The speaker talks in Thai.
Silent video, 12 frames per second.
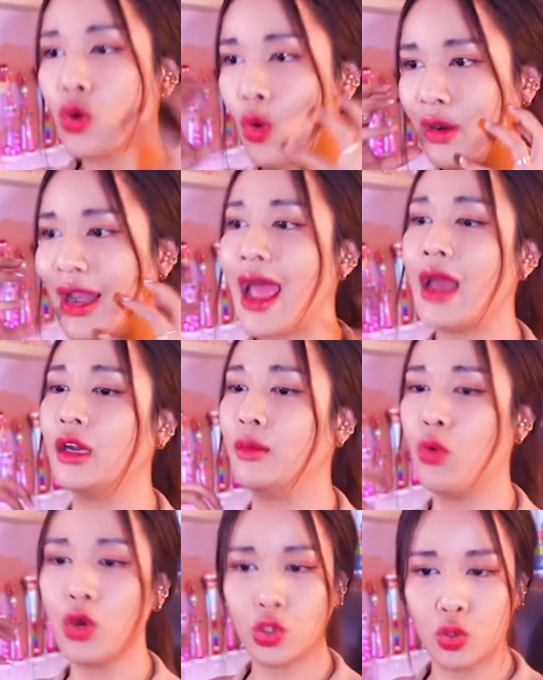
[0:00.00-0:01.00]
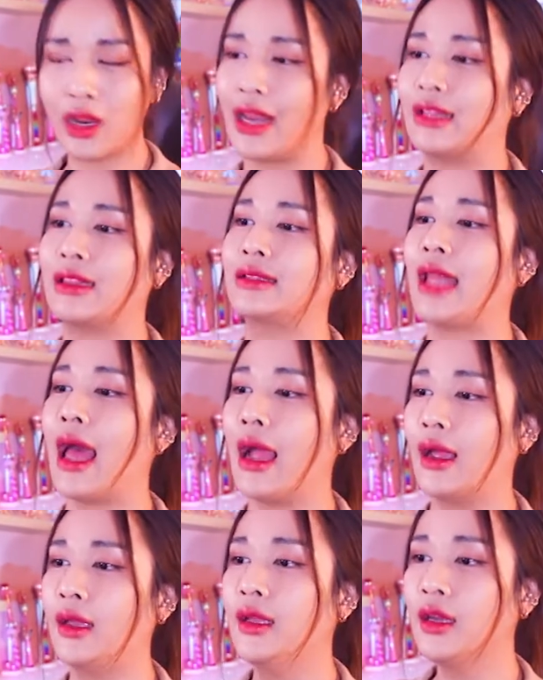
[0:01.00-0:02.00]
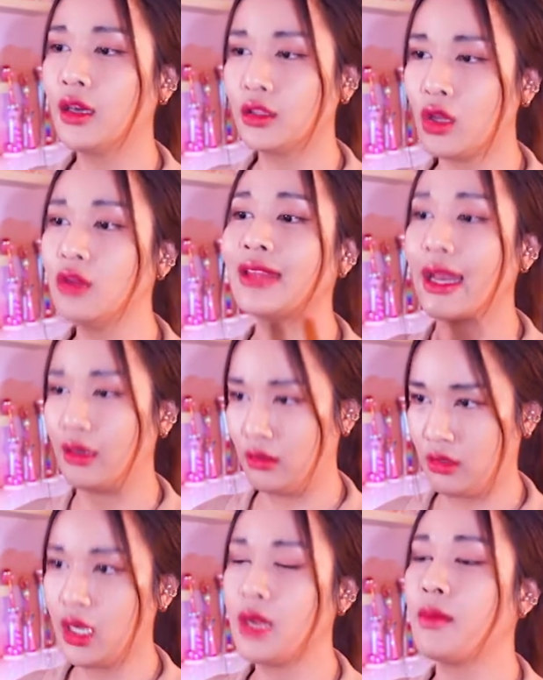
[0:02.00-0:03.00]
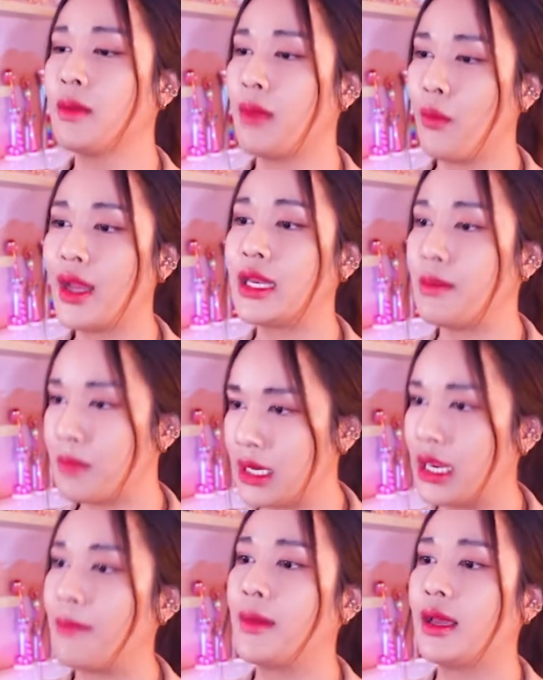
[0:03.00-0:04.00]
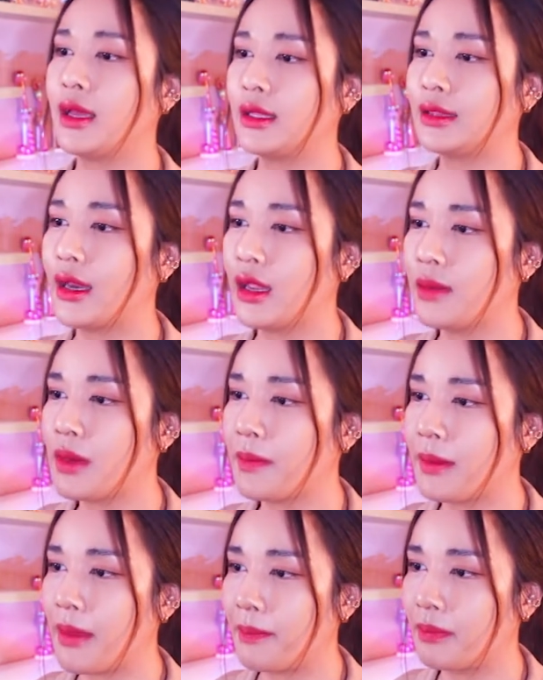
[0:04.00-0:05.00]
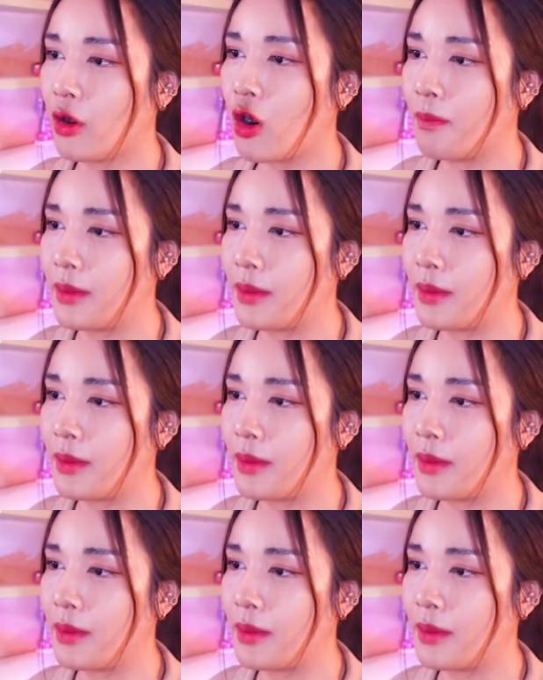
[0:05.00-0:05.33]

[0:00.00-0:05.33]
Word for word: โครงหน้าหรือพวกชุดอะไรต่างๆอ่ะก็ต้องตัดให้มันแบบว่าเนียบๆนะคะตัดให้มันเป็นแบบขอบ